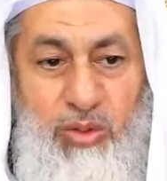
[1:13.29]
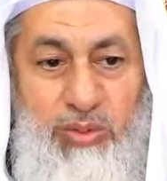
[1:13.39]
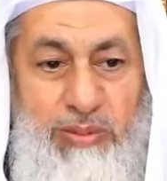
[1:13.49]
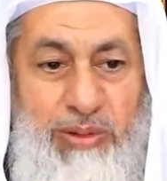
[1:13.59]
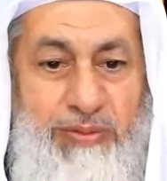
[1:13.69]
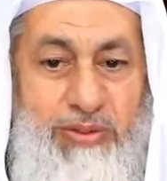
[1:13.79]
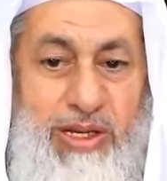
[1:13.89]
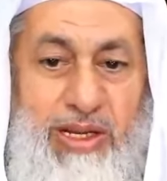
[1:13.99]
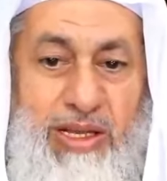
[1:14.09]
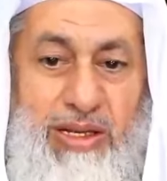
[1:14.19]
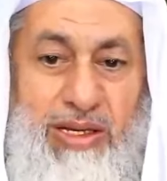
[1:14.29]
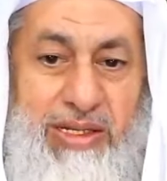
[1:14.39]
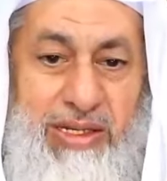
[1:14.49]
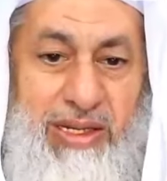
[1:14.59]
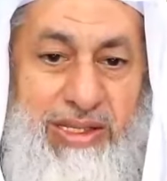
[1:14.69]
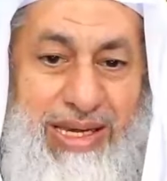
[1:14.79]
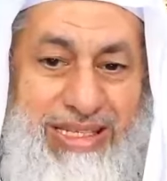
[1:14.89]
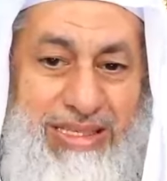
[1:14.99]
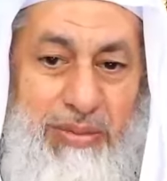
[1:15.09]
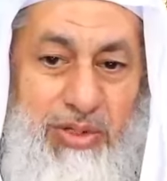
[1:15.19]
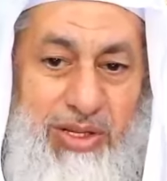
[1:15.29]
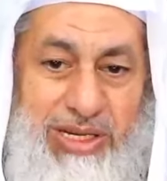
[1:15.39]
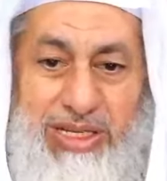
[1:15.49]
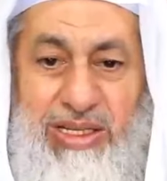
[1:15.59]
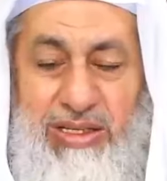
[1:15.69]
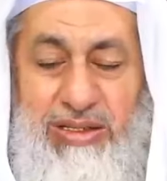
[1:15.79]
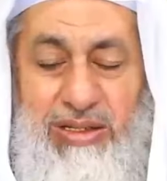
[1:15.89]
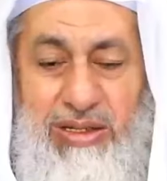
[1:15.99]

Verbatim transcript: أمامة في الصلاة لكن هذا ليس بصريح